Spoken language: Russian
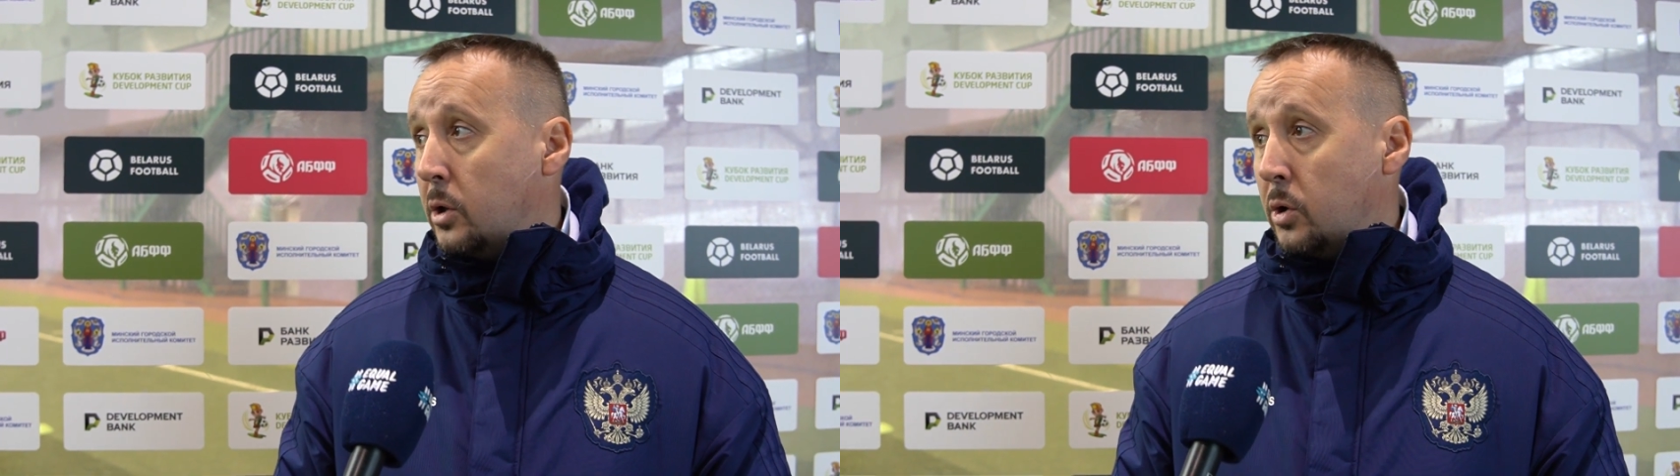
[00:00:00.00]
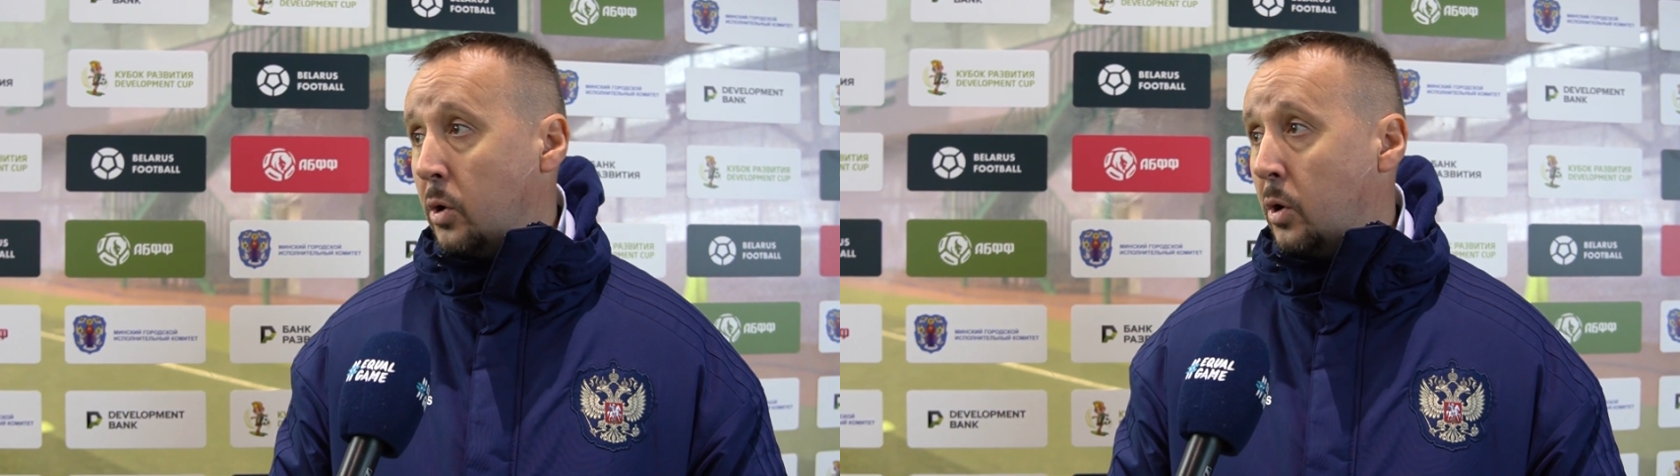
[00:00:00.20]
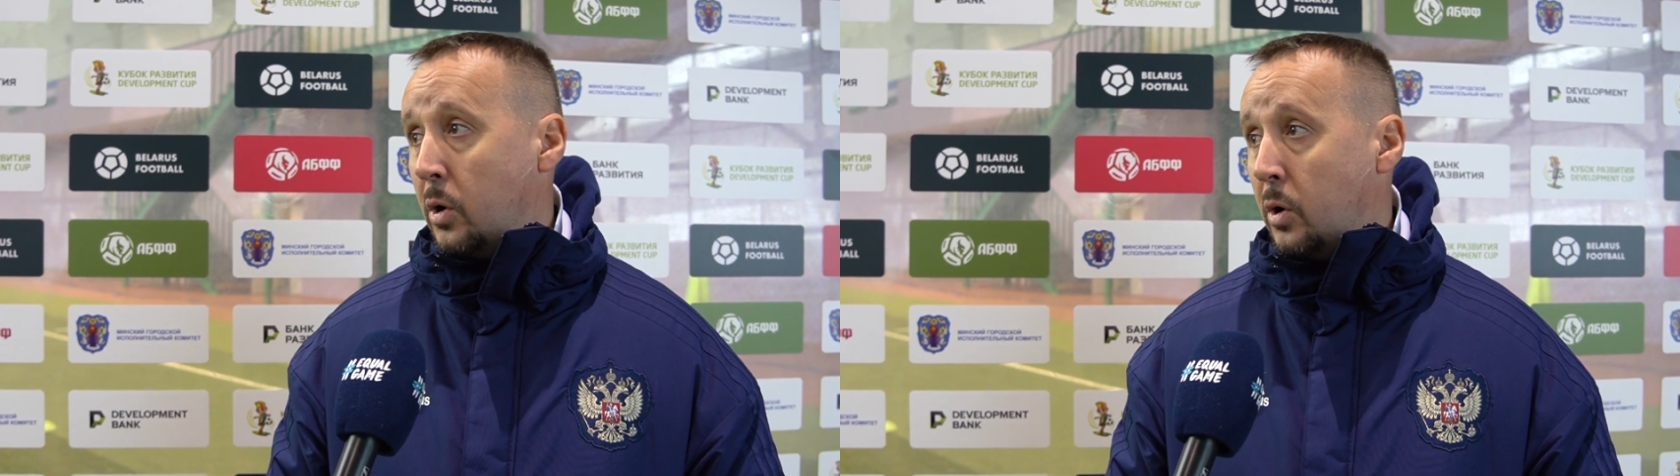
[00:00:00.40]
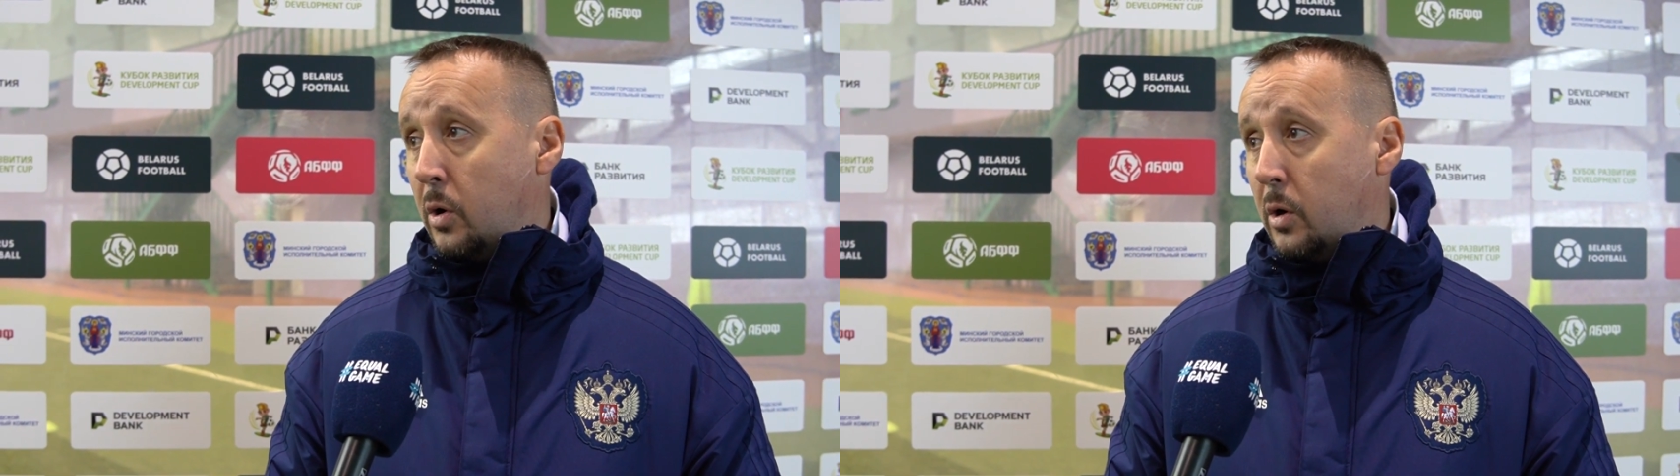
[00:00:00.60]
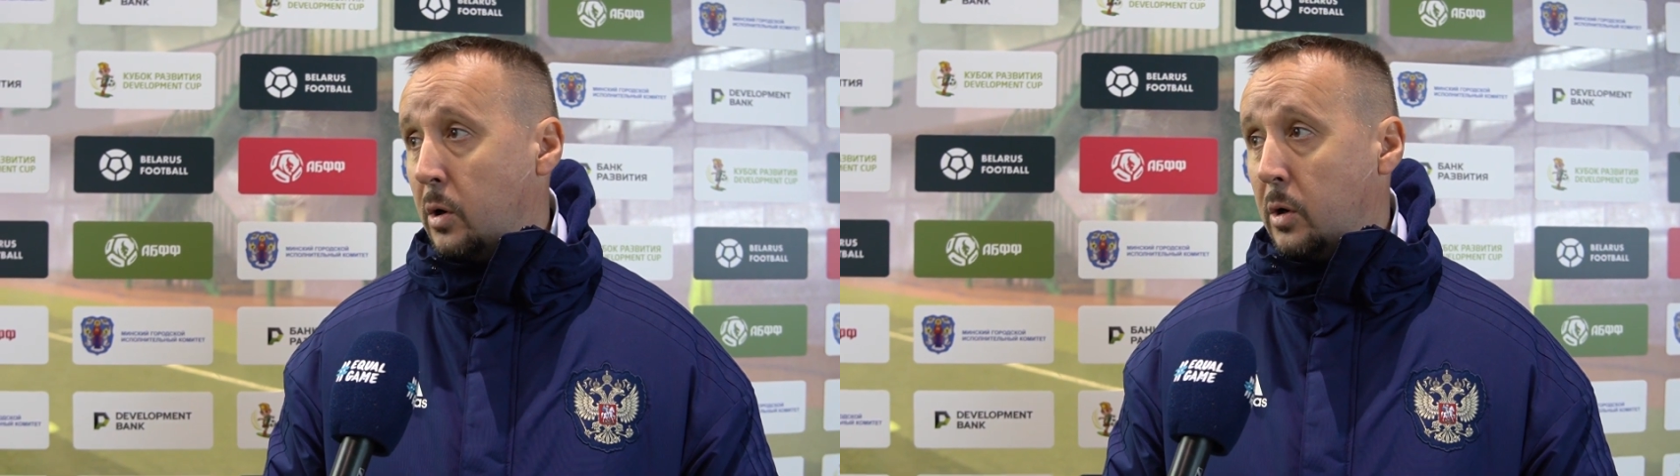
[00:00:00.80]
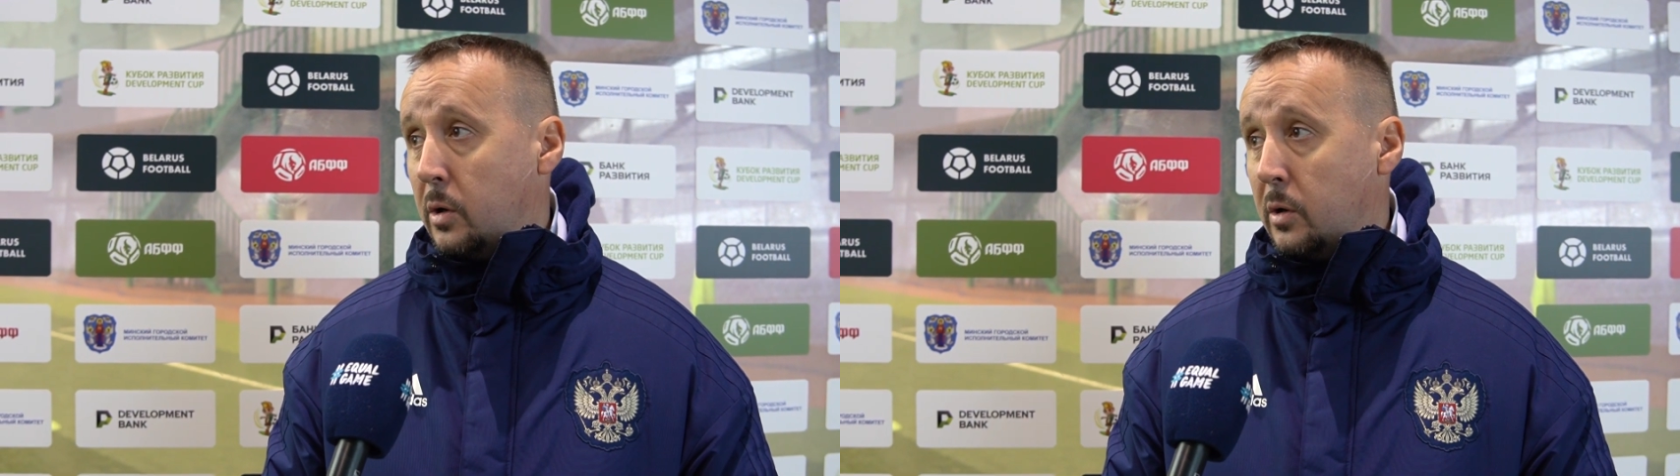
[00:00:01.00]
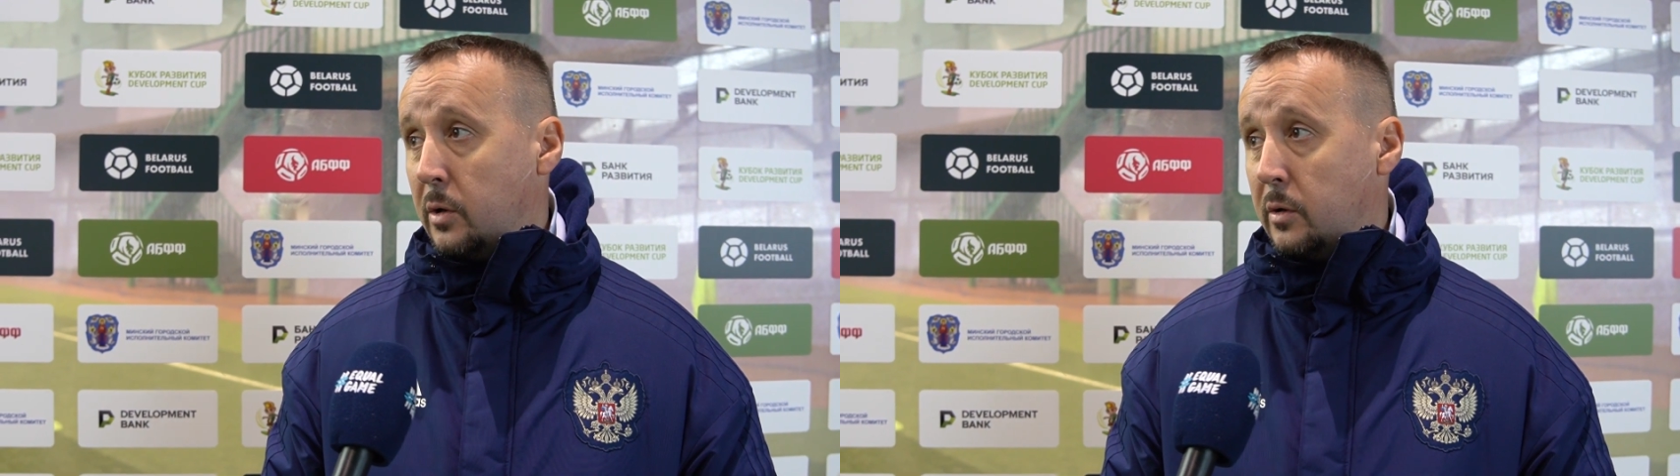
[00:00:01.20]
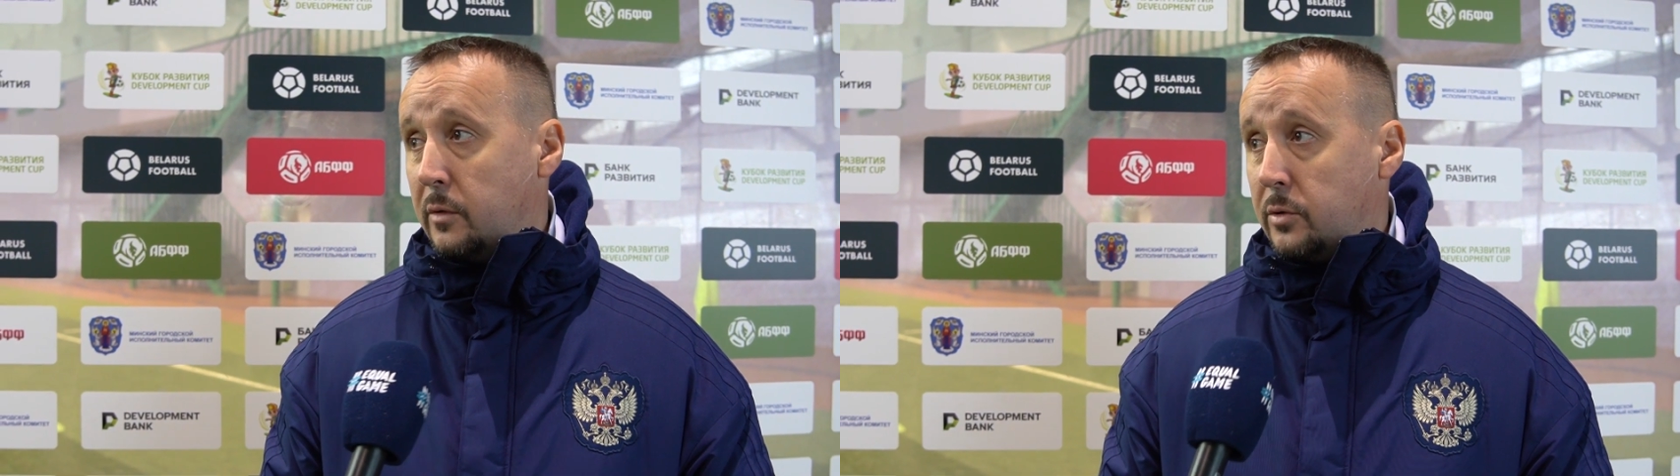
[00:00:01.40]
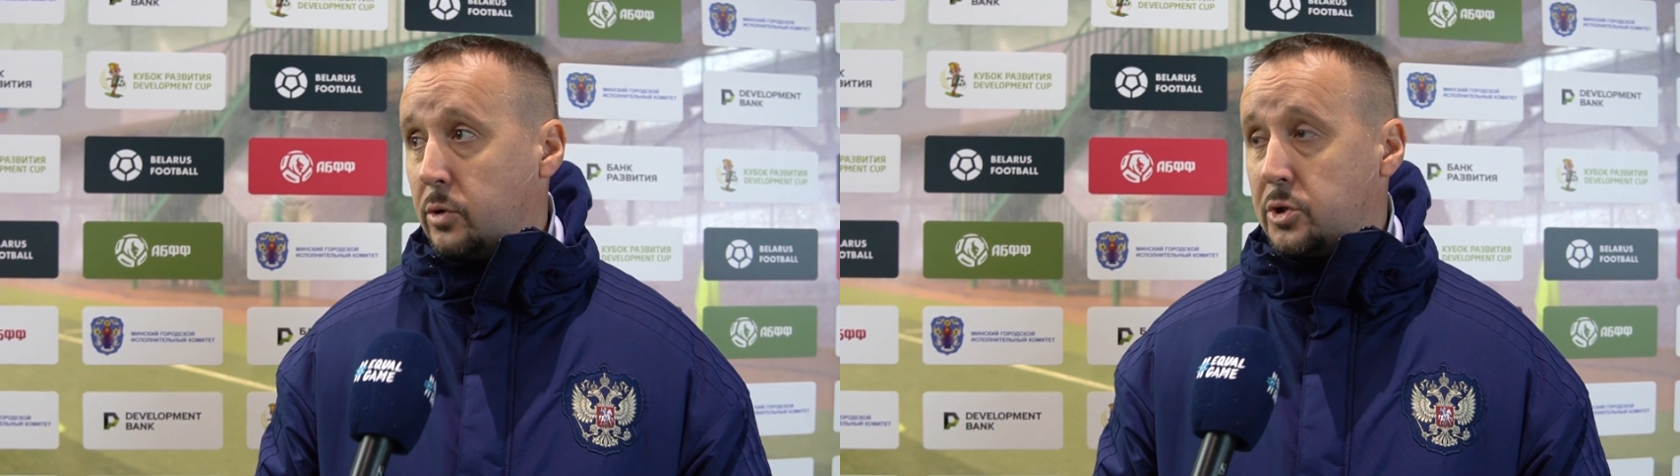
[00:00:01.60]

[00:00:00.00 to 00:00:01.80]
но